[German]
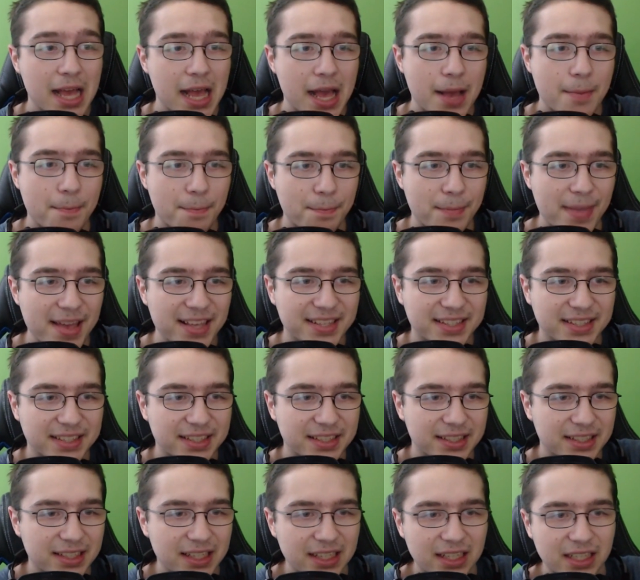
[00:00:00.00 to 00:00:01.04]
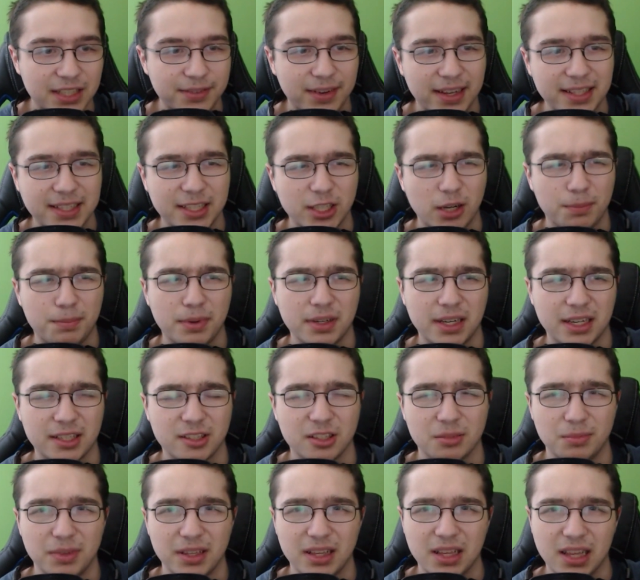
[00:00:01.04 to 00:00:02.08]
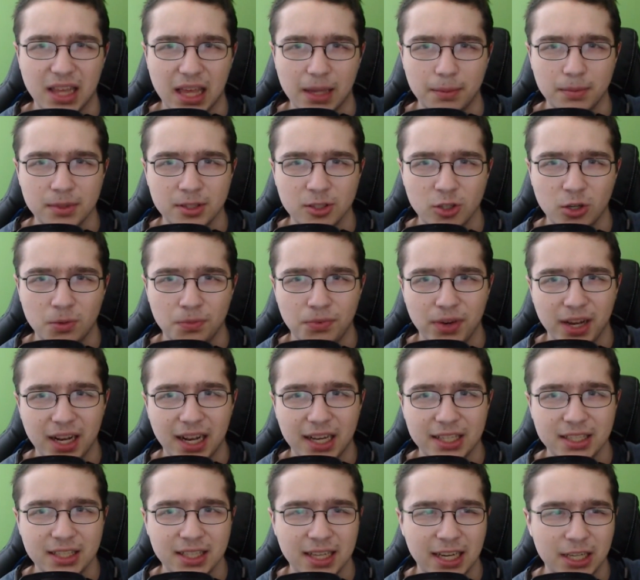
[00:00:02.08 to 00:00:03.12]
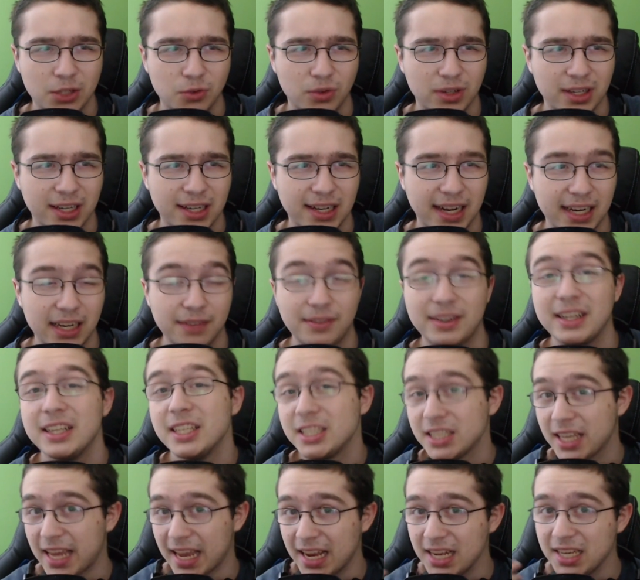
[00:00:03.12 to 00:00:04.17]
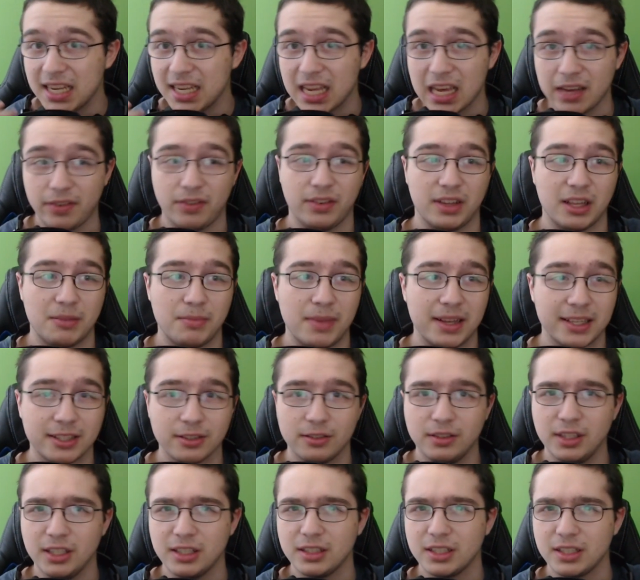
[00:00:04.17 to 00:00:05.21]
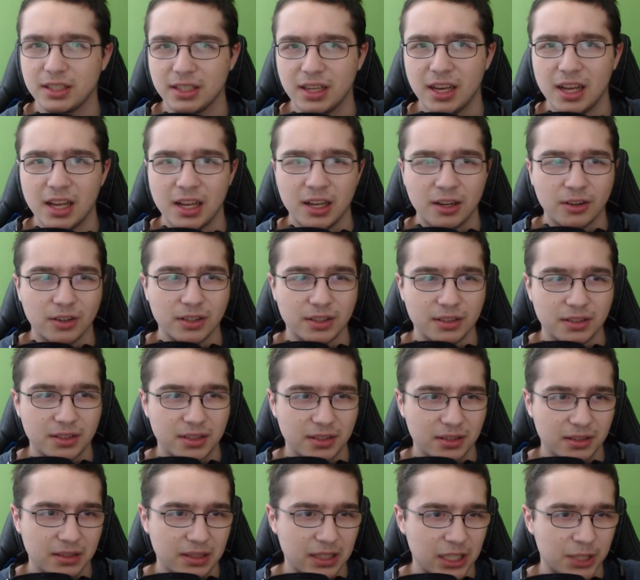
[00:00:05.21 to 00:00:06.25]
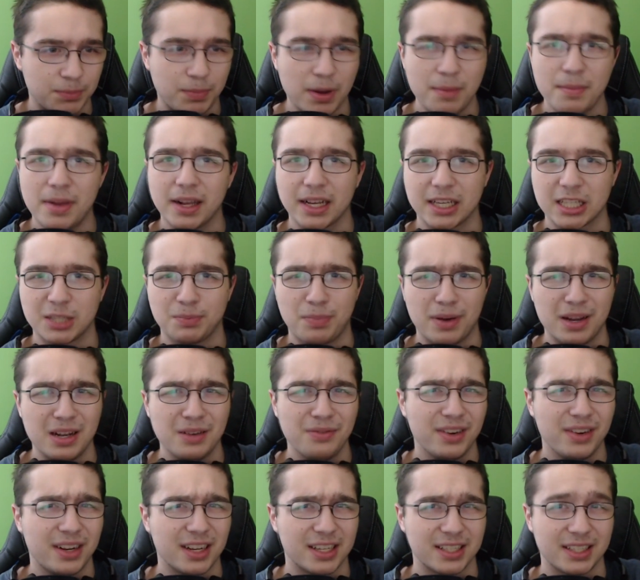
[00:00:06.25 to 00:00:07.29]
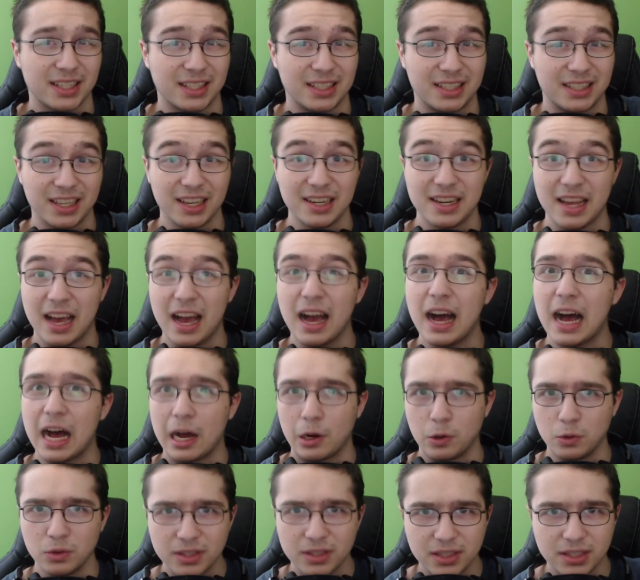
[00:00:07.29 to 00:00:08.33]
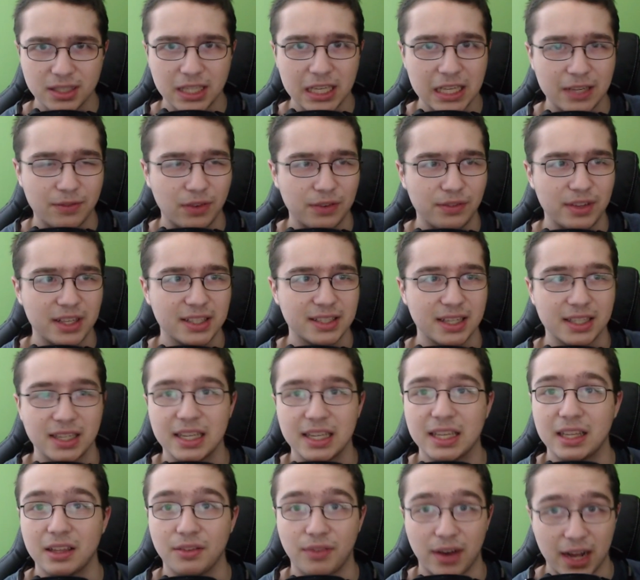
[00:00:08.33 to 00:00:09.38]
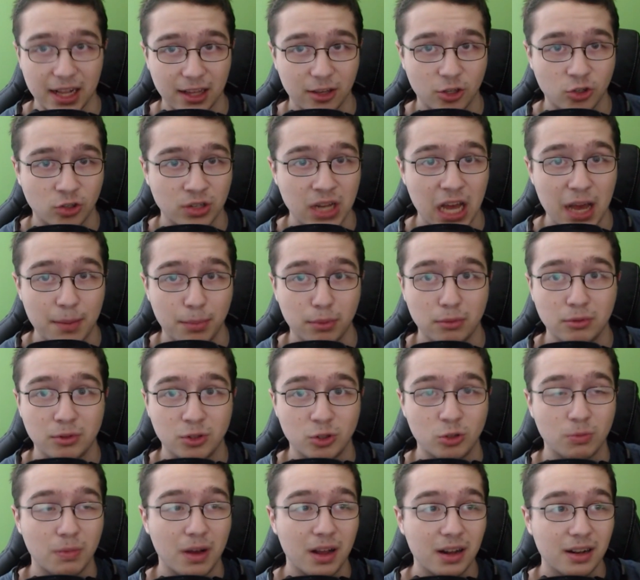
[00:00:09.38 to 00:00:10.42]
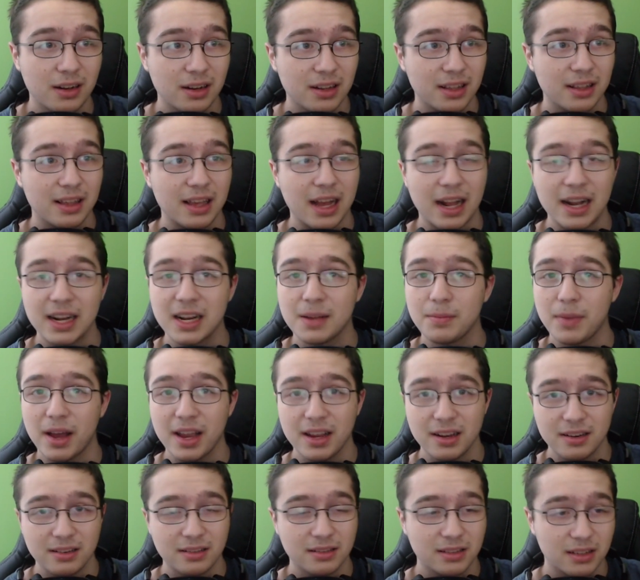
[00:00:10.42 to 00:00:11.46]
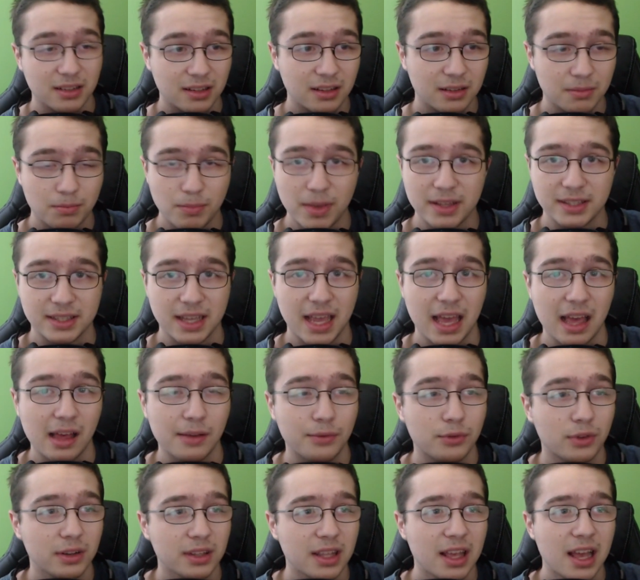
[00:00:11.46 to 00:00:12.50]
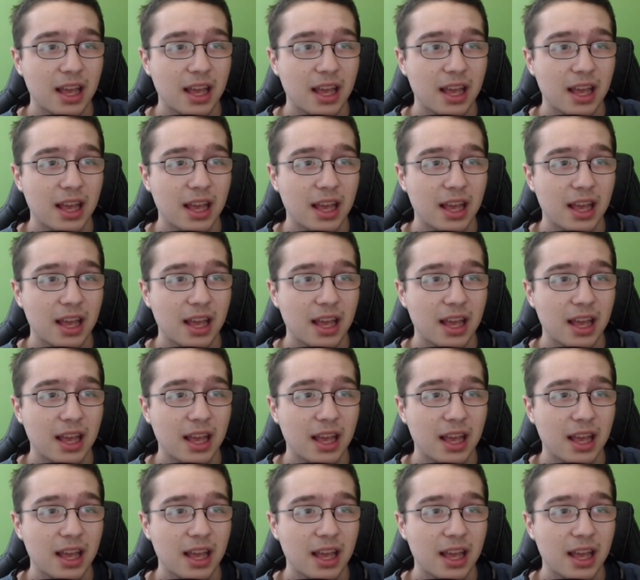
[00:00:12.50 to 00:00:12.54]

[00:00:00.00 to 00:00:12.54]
Messe. Ich weiß nicht, ob man das so mit Gamescom vergleichen kann, nur ein kleiner, weil ich kenne die Erfurter Messe und ich, und ich bin mal gespannt, wie das dann drinnen aussieht, weil wie gesagt, ich war da schon ab und zu mal allgemein Messe Erfurt